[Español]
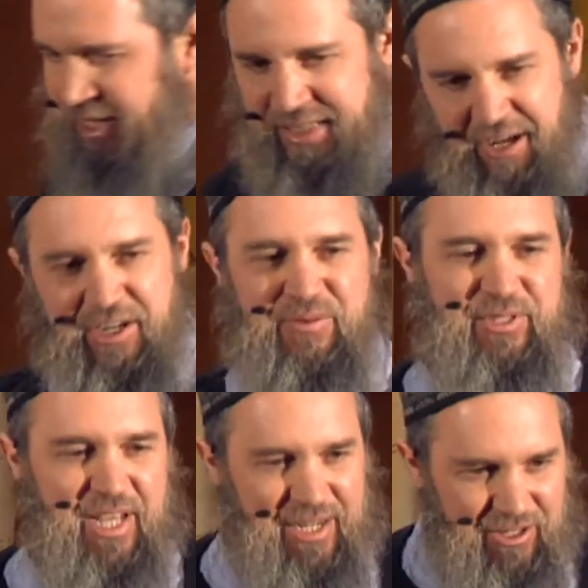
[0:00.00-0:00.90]
Estaba en la
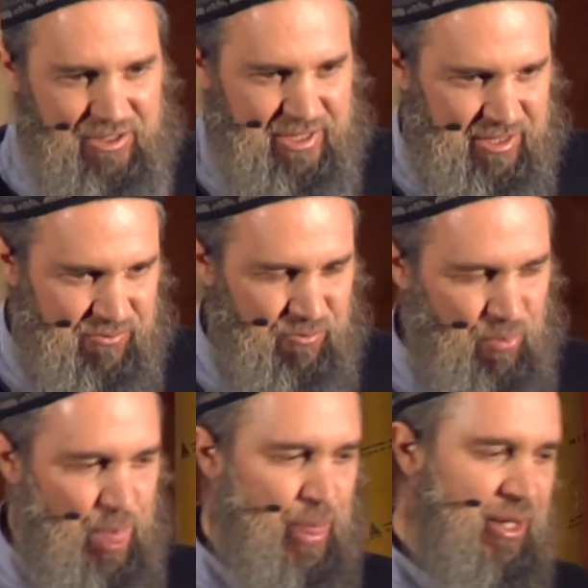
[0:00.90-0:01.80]
mitad de la noche
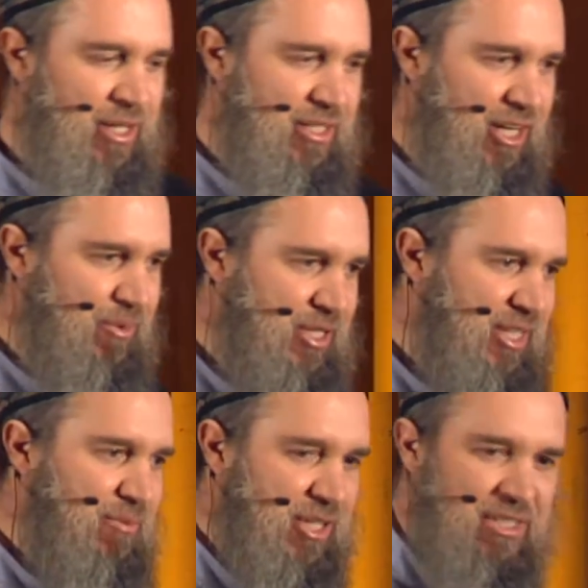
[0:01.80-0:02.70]
y de
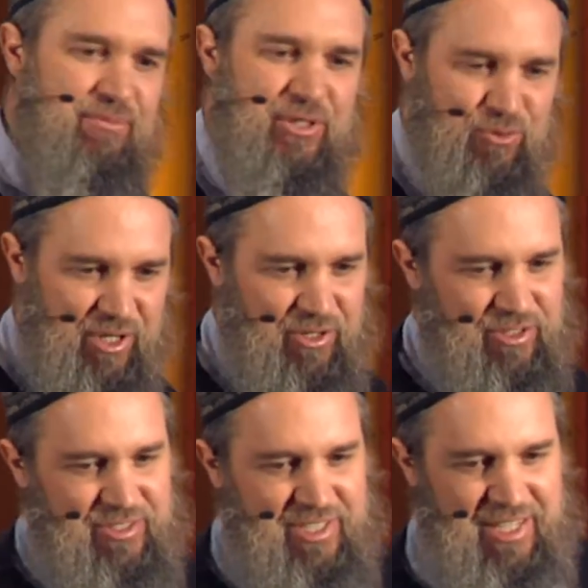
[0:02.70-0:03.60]
repente aparece en mis
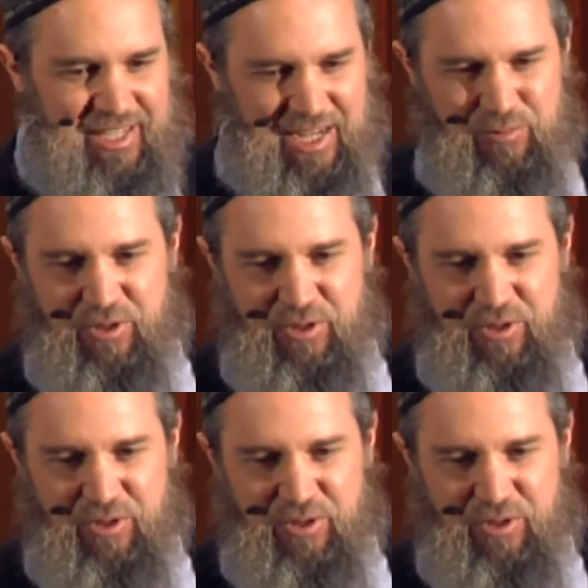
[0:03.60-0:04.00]
sueños el